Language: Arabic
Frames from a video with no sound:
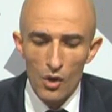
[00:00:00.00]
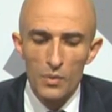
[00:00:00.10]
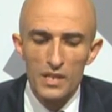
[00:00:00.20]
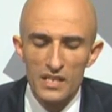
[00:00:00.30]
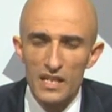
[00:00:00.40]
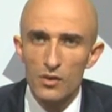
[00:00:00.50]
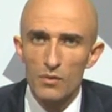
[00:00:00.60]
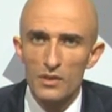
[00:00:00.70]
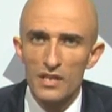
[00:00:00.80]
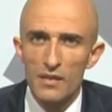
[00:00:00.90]
وباش
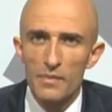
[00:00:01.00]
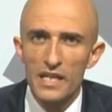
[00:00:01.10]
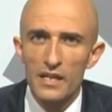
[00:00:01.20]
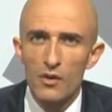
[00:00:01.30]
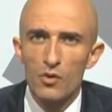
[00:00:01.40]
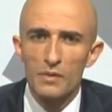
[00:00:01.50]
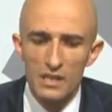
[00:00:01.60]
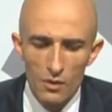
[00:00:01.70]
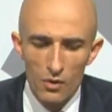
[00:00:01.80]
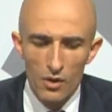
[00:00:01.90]
نشجعوا المستثمرين كونهم
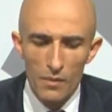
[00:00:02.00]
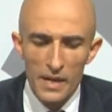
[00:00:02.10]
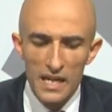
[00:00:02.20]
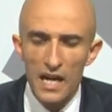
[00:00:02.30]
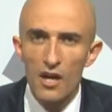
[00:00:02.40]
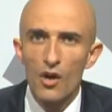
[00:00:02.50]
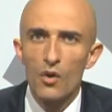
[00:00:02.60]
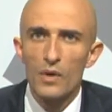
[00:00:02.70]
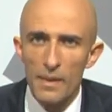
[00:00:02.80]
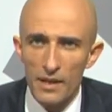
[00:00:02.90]
يجيو لجرومباليا
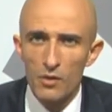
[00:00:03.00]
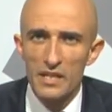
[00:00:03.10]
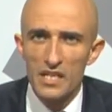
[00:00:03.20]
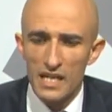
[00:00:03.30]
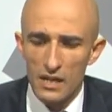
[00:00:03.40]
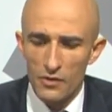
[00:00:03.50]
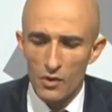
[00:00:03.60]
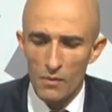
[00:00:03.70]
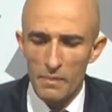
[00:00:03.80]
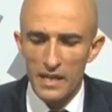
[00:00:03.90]
ويبعثوا مشاريع في
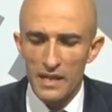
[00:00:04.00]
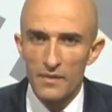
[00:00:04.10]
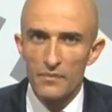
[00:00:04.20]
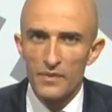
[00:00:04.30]
جرومباليا